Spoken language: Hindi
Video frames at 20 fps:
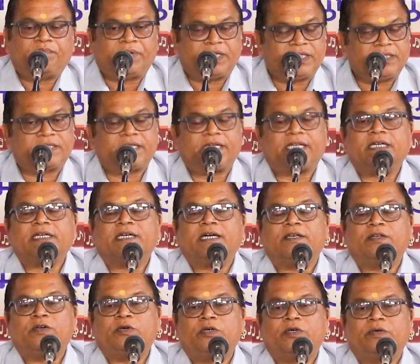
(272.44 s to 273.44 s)
मंथरा
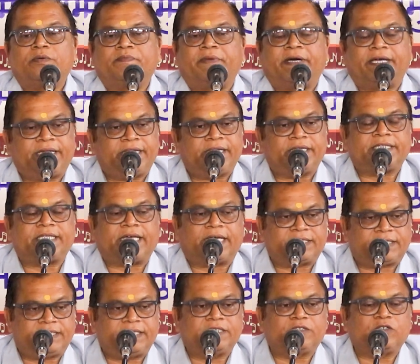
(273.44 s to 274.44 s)
घलो भले
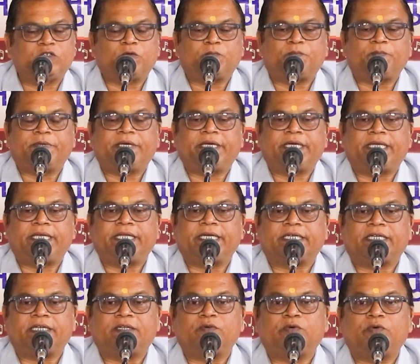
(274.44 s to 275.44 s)
दासी के रूप में है
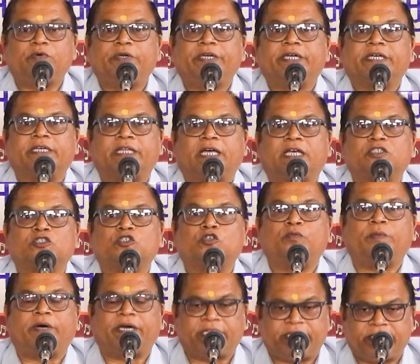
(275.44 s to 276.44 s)
लेकिन वह एक
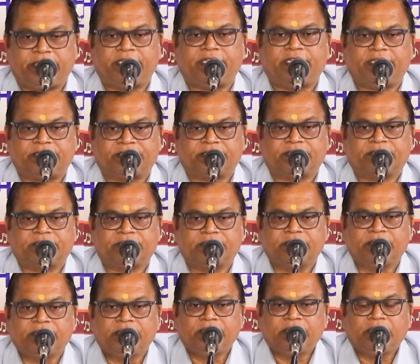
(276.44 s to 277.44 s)
राजकुमारी रहीस
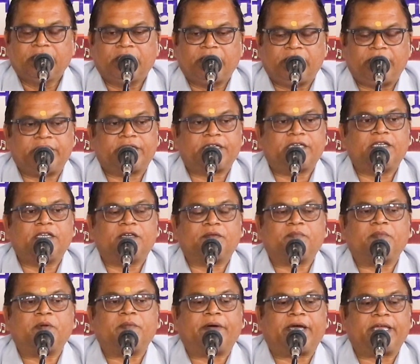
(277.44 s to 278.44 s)
लेकिन
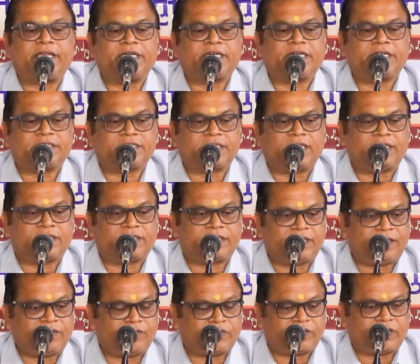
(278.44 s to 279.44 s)
एक बीमारी के
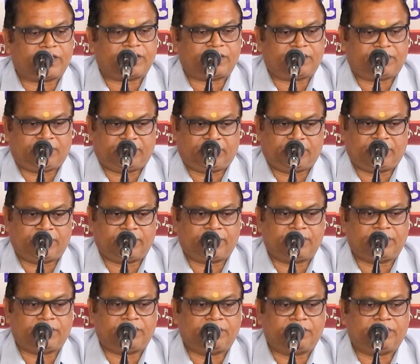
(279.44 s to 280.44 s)
चलते उकर
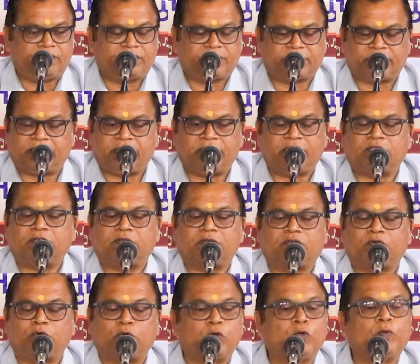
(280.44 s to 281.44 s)
शरीर
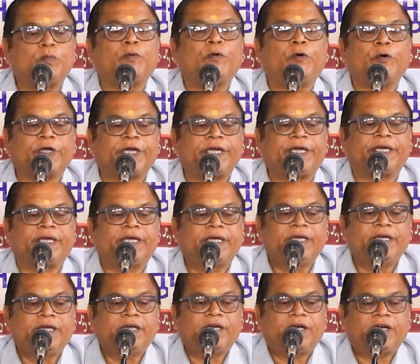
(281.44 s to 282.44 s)
कुरूप हो गए
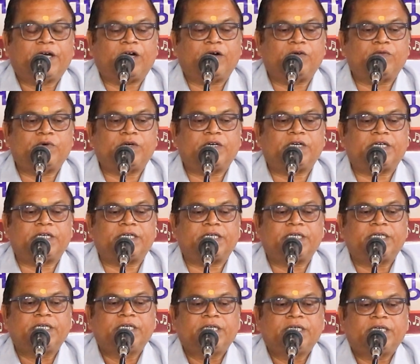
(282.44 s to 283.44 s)
और
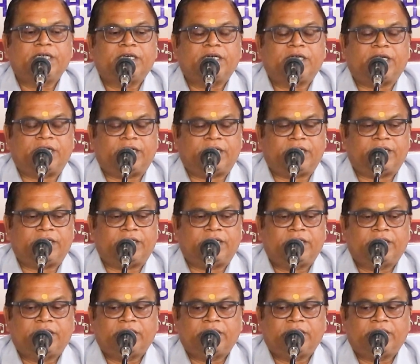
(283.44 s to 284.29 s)
वह